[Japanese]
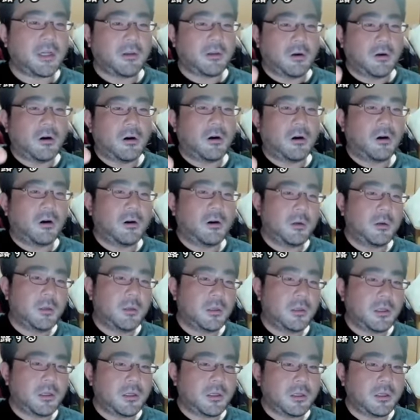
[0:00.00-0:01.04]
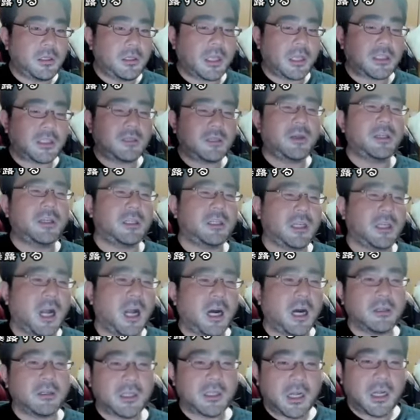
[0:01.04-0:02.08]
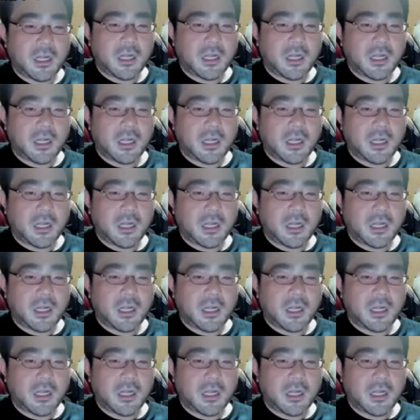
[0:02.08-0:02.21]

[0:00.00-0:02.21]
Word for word: と休める時間あるじゃん。